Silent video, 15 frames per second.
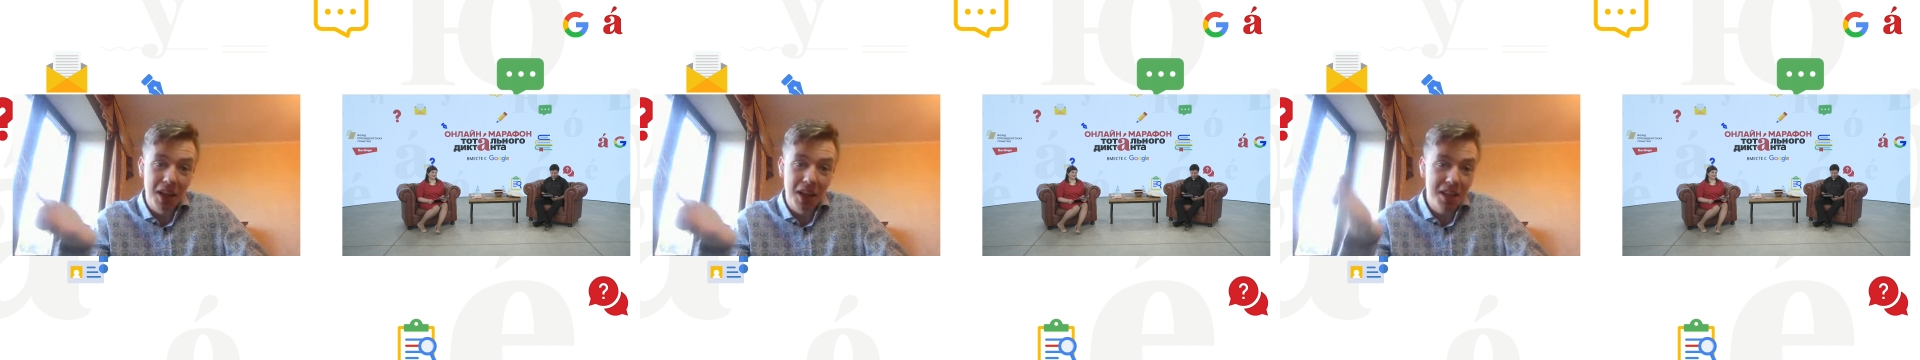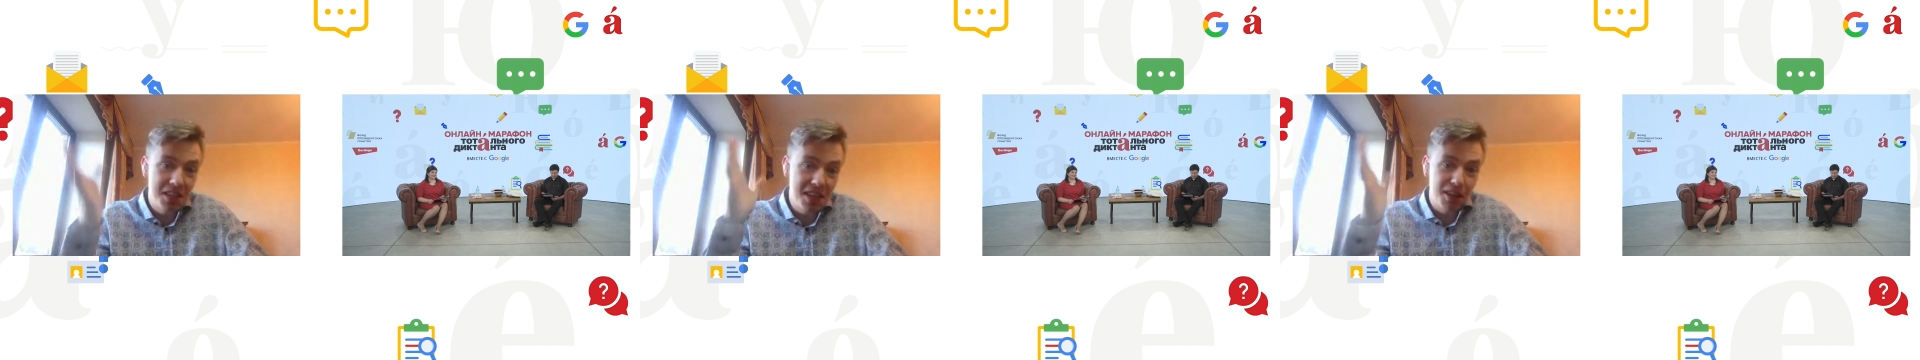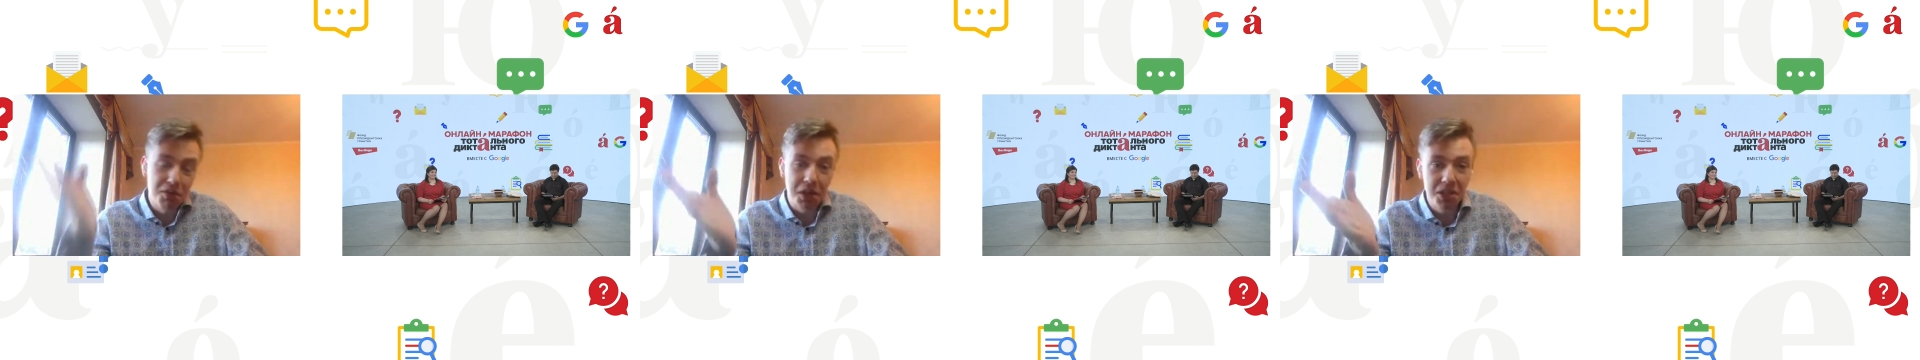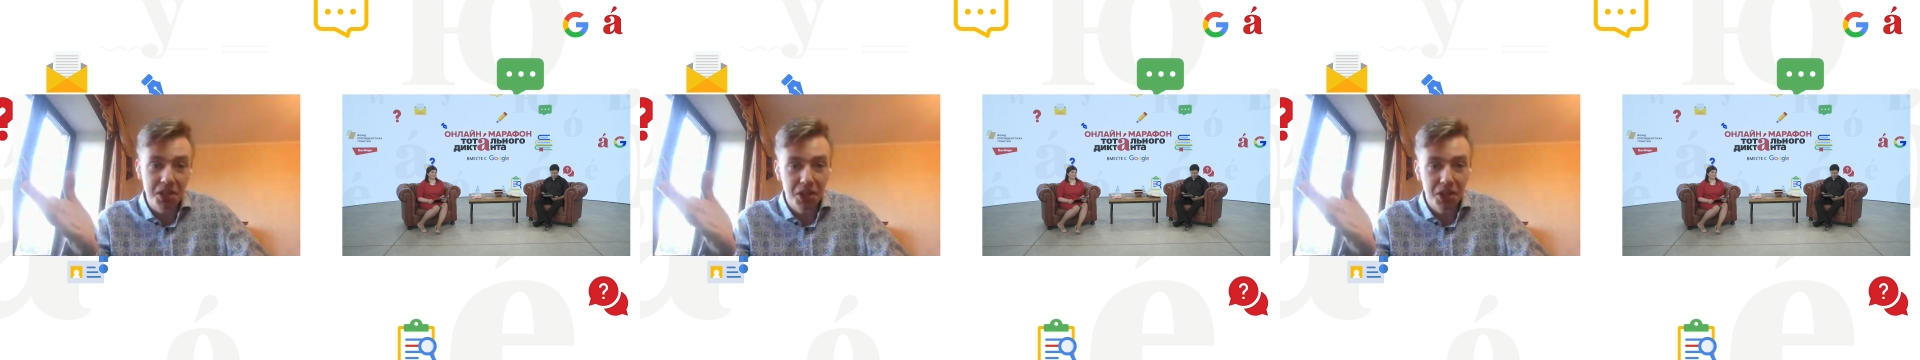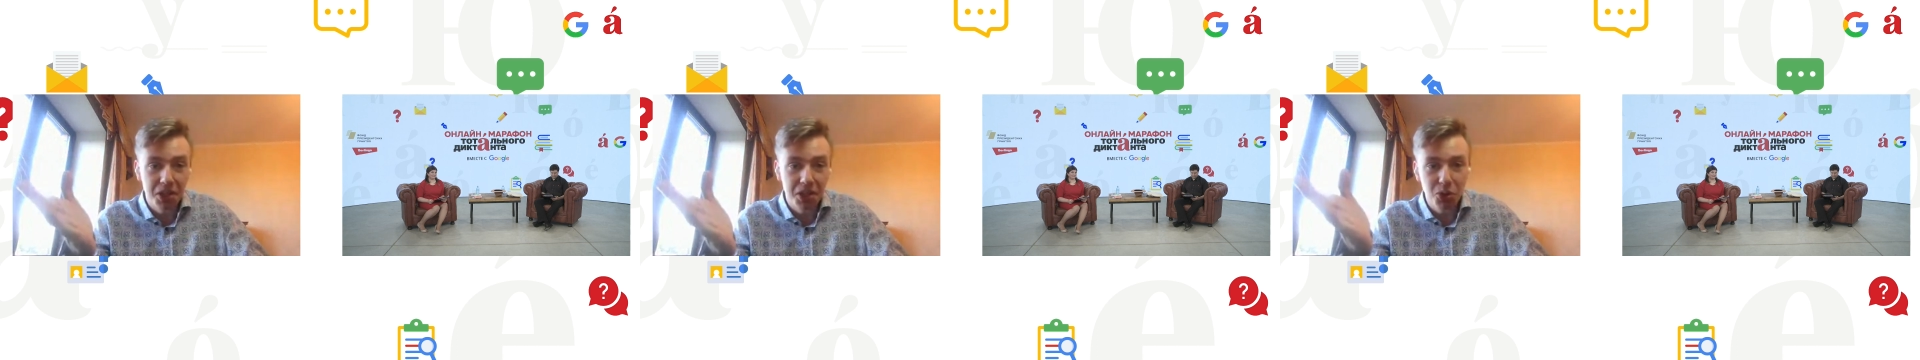вот они сидят в своих
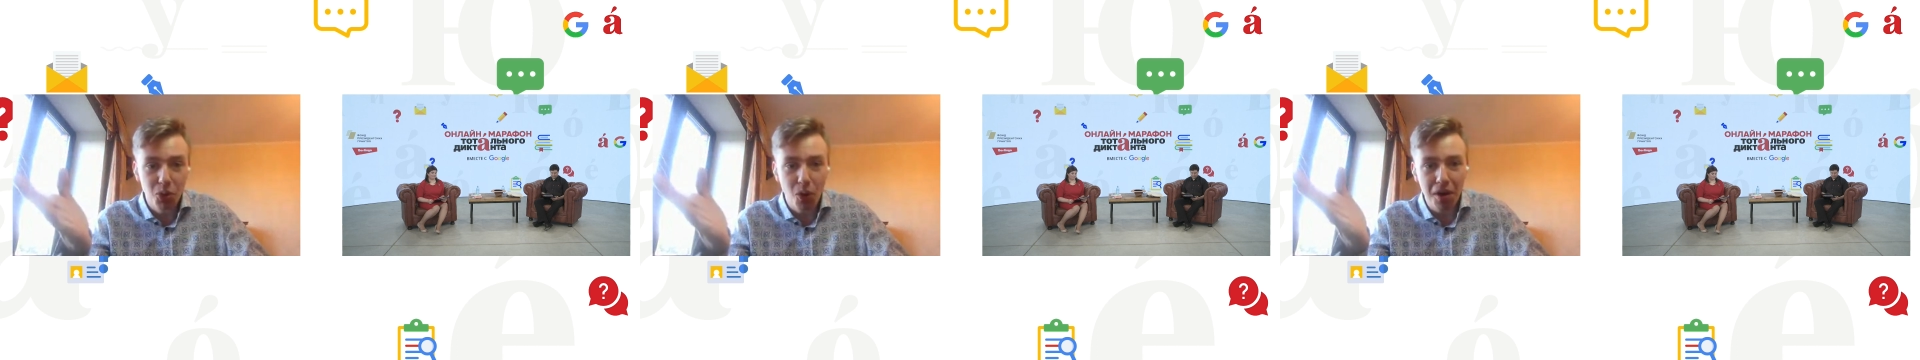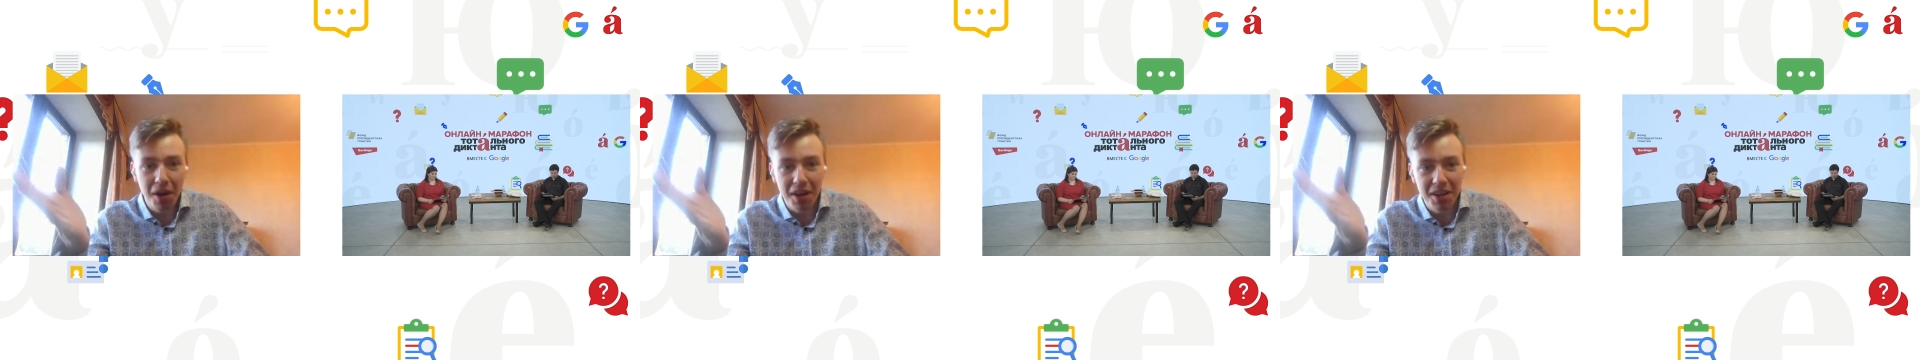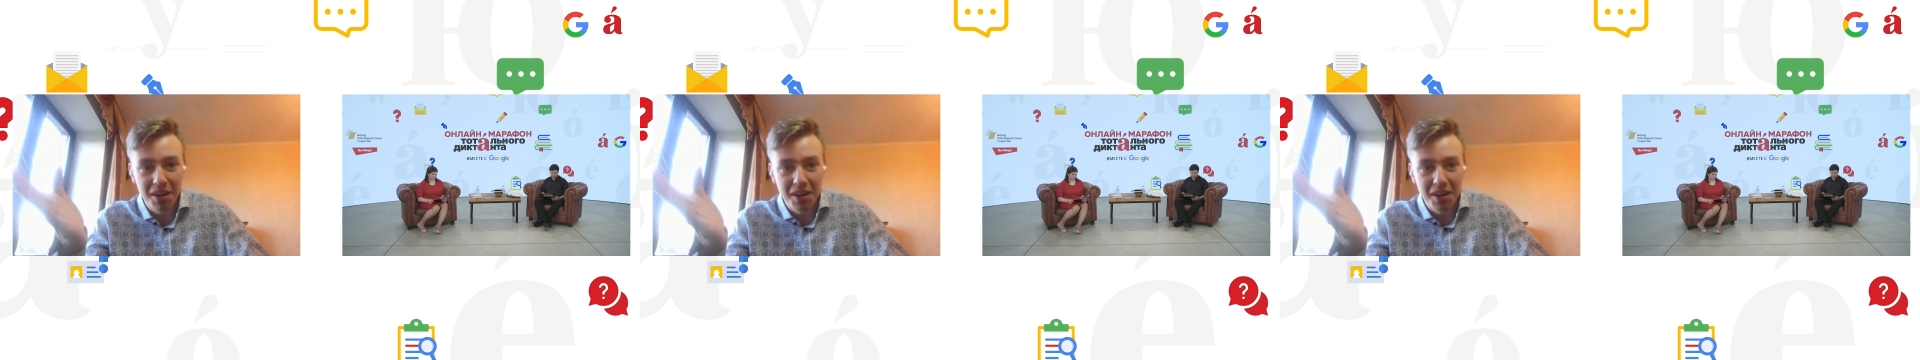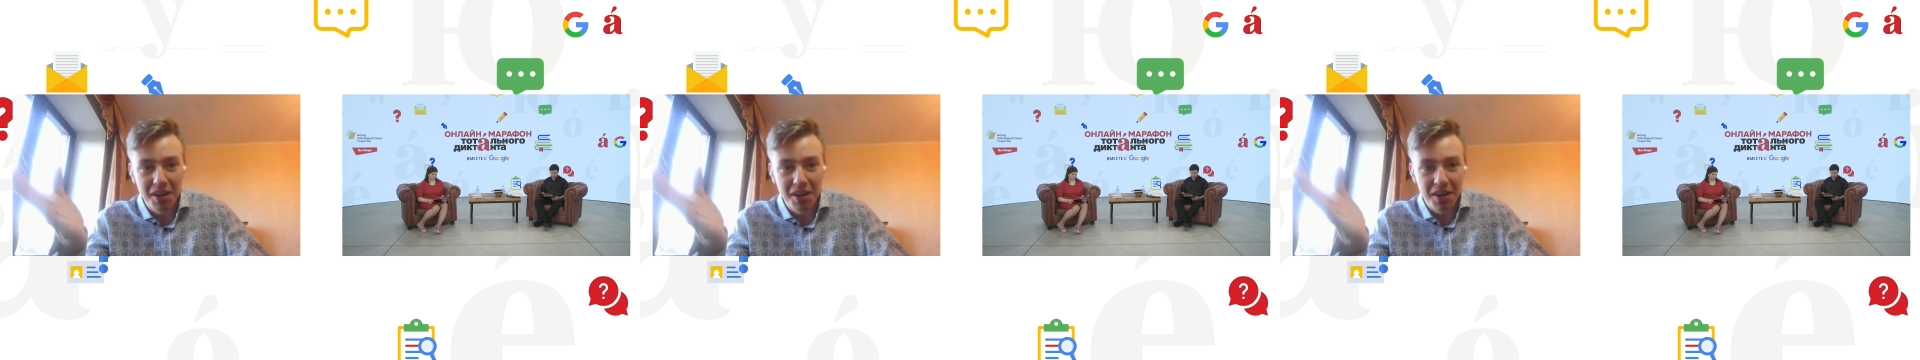тиктоках,